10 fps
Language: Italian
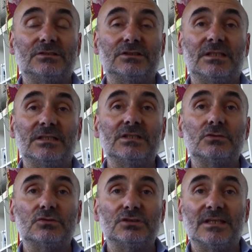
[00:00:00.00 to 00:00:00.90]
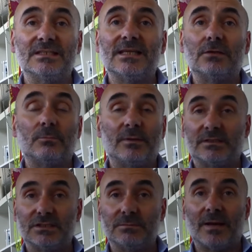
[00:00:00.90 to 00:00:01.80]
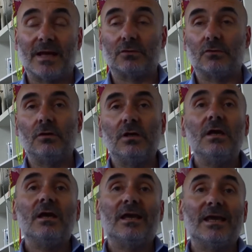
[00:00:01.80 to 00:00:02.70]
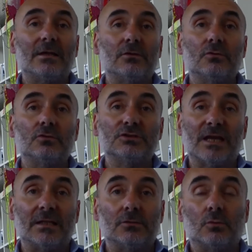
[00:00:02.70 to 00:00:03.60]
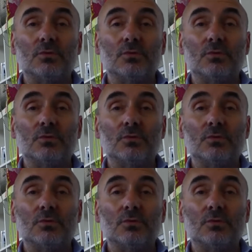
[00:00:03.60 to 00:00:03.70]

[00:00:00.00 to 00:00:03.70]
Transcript: cittadini soncinesi hanno partecipato e hanno scelto,